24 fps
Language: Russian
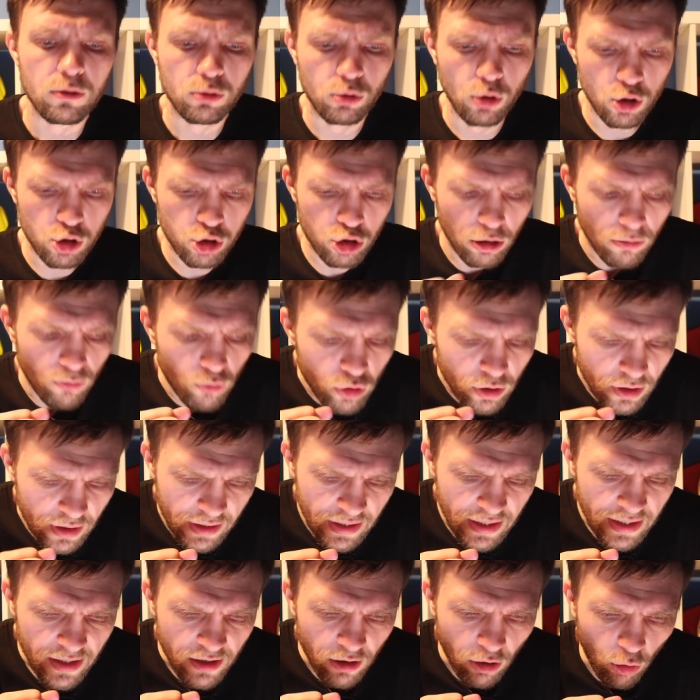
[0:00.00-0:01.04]
То, что
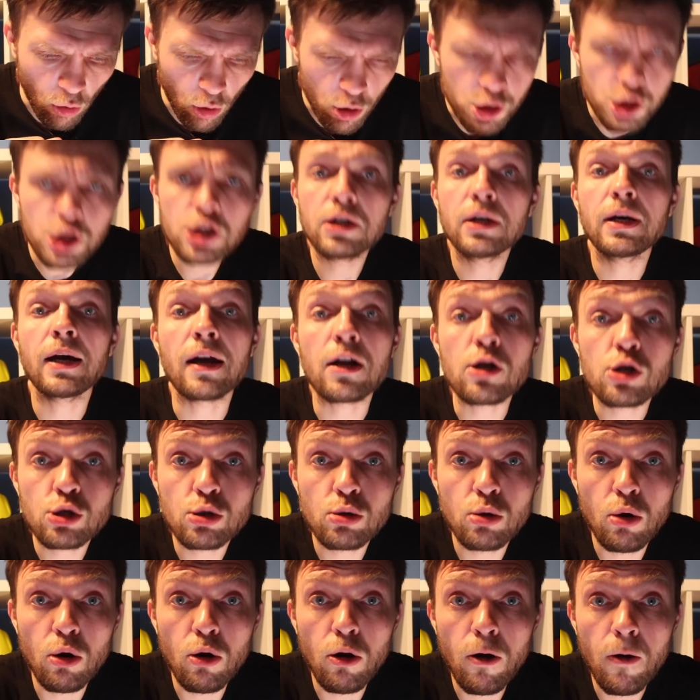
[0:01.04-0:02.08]
Мунгия очень
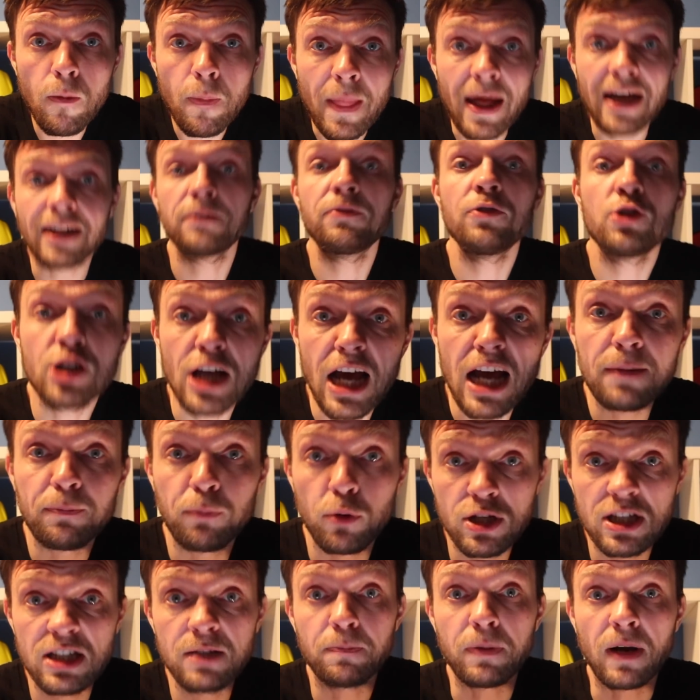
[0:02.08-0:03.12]
хорошо отвечает
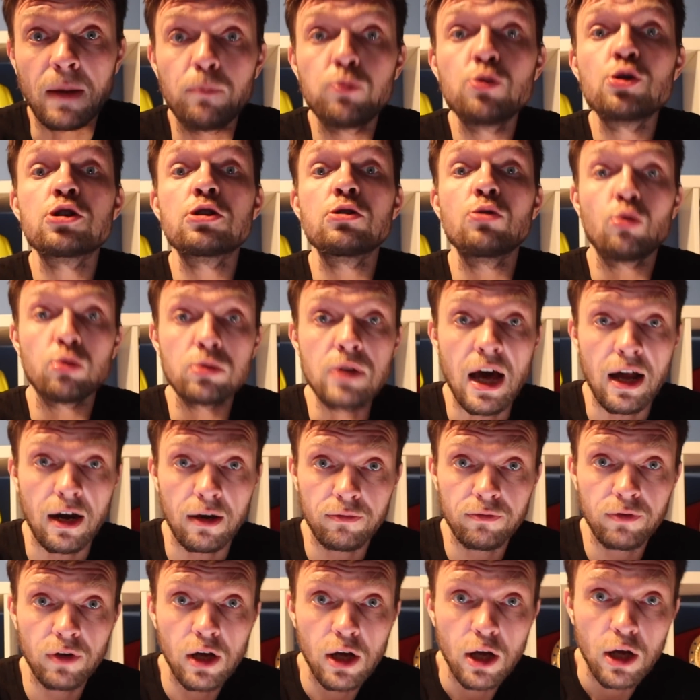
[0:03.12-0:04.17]
после пропущенных
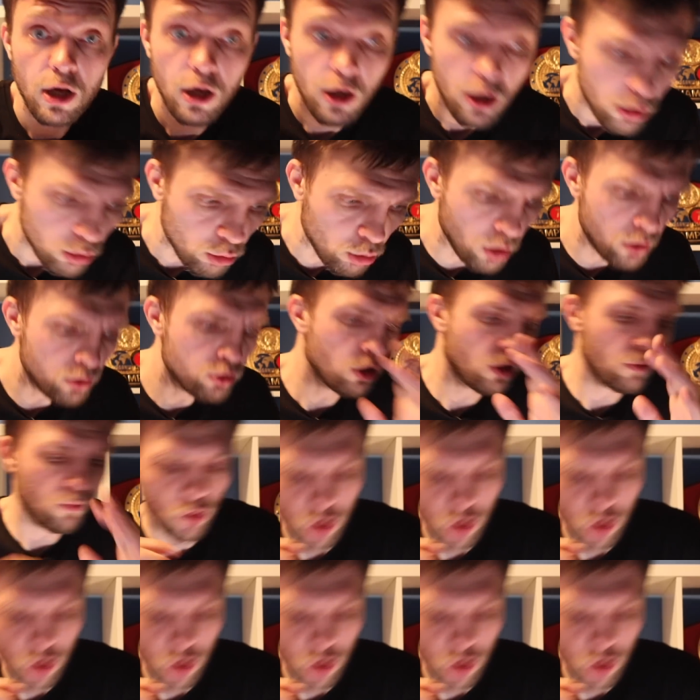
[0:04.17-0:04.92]
ударов. То есть он